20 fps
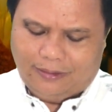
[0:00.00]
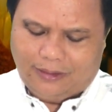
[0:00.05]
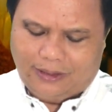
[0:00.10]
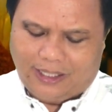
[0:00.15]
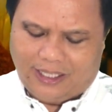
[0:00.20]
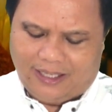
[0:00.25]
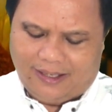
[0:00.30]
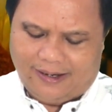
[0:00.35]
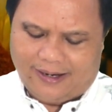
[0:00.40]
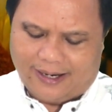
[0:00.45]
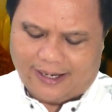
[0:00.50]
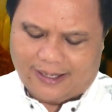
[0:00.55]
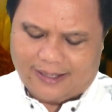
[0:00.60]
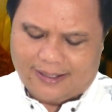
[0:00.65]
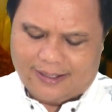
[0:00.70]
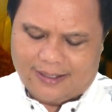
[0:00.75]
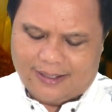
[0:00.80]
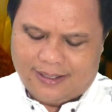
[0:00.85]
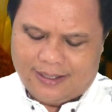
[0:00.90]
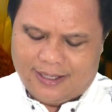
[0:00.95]
Tidak.
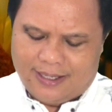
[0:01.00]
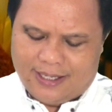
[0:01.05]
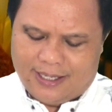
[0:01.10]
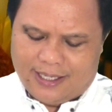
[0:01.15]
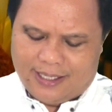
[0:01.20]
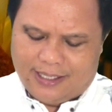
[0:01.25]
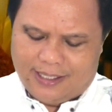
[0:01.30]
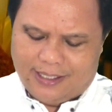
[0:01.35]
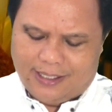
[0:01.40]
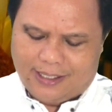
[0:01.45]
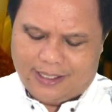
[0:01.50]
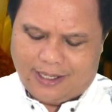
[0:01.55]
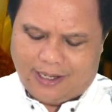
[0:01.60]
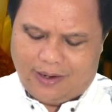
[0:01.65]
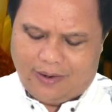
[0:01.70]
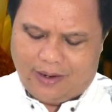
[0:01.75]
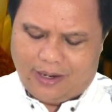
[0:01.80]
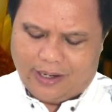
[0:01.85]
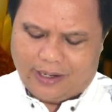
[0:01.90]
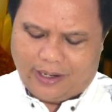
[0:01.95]

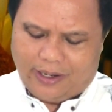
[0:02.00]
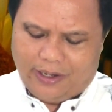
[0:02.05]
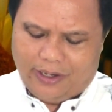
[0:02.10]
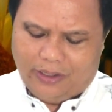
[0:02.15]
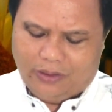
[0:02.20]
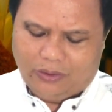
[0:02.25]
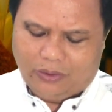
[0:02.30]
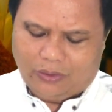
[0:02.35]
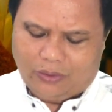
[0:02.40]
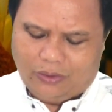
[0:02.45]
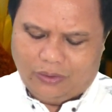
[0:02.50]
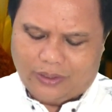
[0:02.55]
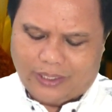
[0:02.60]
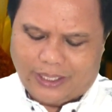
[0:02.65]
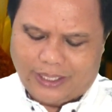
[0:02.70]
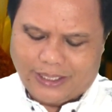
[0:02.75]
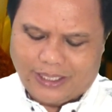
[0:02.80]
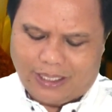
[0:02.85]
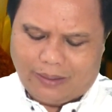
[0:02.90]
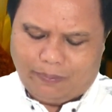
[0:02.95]
Engkau akan
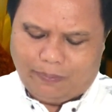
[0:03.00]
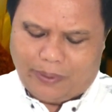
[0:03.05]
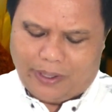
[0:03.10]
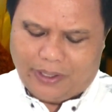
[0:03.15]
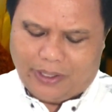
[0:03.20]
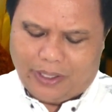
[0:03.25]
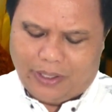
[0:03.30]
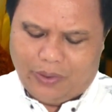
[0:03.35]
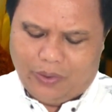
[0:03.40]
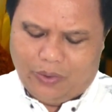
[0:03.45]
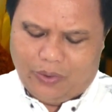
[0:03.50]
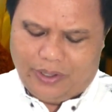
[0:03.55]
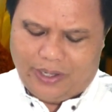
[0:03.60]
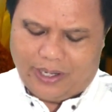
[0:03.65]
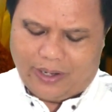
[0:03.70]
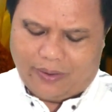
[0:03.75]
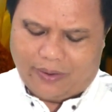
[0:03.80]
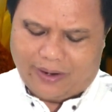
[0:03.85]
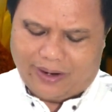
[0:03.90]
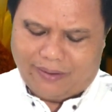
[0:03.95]
diturunkan sampai ke
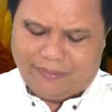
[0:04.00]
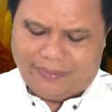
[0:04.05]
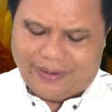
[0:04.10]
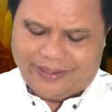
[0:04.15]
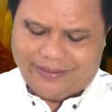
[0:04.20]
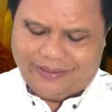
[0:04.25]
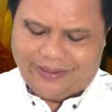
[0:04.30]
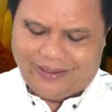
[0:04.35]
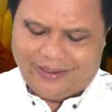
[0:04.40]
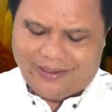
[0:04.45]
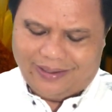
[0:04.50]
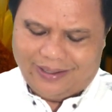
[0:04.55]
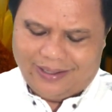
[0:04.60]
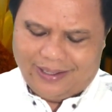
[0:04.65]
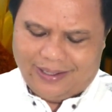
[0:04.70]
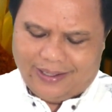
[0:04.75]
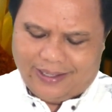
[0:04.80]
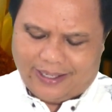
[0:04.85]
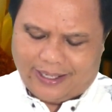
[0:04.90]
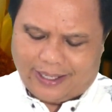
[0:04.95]
dunia orang mati.
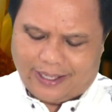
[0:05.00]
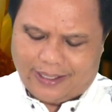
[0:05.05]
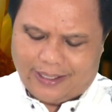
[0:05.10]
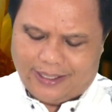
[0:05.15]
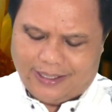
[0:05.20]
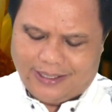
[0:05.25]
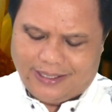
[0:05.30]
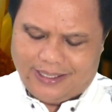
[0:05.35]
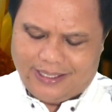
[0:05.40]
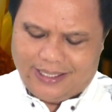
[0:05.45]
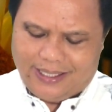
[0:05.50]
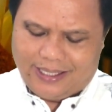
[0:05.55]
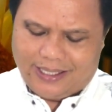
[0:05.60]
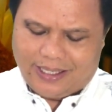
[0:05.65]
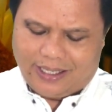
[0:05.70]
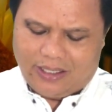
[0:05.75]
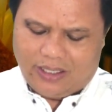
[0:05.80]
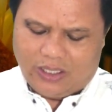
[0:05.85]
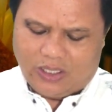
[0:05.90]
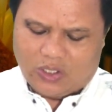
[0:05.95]
Karena
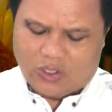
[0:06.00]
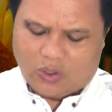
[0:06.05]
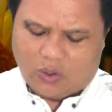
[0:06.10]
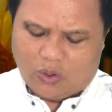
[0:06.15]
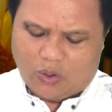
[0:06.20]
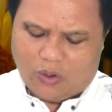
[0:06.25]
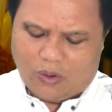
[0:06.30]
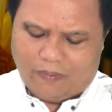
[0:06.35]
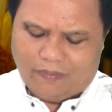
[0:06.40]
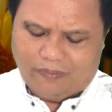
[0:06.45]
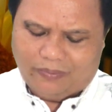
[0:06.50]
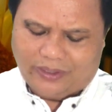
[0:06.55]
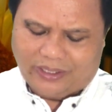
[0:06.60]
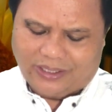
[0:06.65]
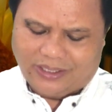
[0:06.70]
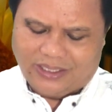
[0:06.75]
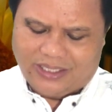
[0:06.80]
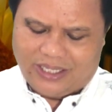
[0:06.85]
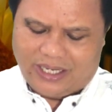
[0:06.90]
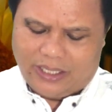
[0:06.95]
jika di Sodom
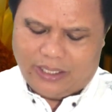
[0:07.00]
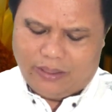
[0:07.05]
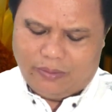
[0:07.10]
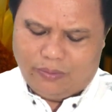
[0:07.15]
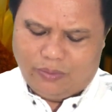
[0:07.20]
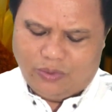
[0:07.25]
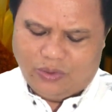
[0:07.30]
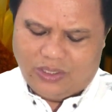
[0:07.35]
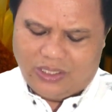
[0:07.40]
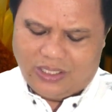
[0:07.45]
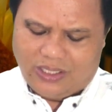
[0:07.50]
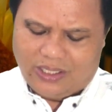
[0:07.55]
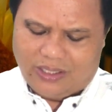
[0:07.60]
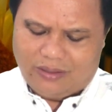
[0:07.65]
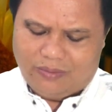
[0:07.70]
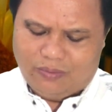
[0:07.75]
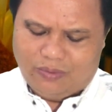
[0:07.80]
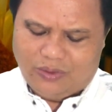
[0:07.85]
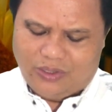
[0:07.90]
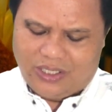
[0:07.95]
terjadi
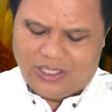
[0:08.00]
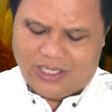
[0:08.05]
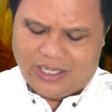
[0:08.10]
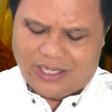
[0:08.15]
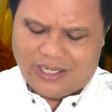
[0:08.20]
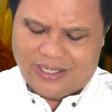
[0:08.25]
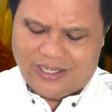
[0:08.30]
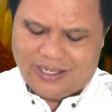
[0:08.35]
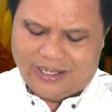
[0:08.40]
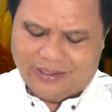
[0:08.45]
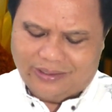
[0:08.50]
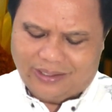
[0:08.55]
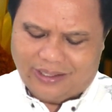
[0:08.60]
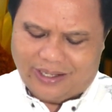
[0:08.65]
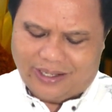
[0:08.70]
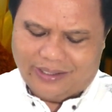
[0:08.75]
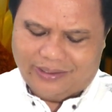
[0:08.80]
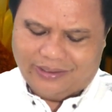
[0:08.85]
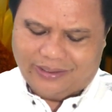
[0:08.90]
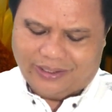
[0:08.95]
mujizat-mujizat yang
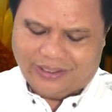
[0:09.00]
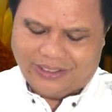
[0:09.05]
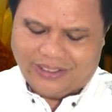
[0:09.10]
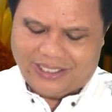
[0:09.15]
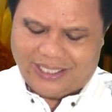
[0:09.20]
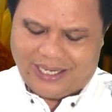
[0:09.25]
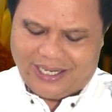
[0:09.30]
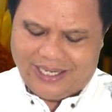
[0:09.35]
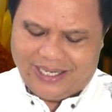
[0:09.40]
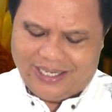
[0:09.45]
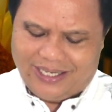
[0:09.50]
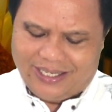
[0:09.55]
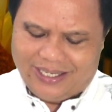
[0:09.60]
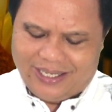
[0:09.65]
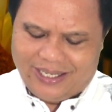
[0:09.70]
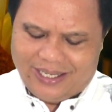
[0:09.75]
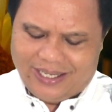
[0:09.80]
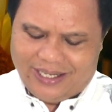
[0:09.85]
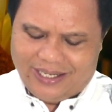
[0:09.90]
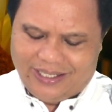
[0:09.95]
telah
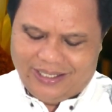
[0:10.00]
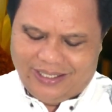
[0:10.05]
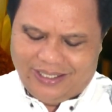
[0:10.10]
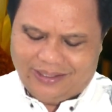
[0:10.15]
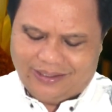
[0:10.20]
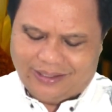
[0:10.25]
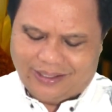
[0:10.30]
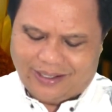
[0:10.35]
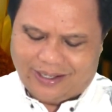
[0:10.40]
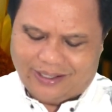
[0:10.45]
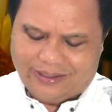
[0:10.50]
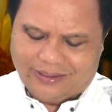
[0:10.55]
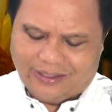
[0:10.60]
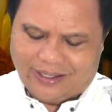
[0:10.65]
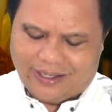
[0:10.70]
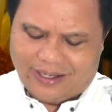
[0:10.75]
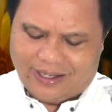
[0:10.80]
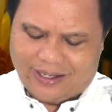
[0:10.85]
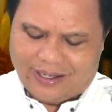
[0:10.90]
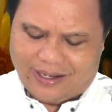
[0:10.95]
terjadi di
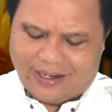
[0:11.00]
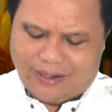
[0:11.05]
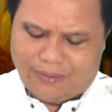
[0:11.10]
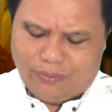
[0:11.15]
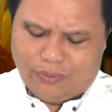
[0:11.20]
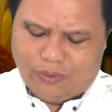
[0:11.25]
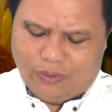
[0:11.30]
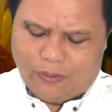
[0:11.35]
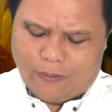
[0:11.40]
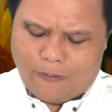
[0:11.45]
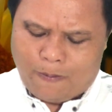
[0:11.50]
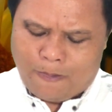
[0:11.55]
tengah-tengah kamu,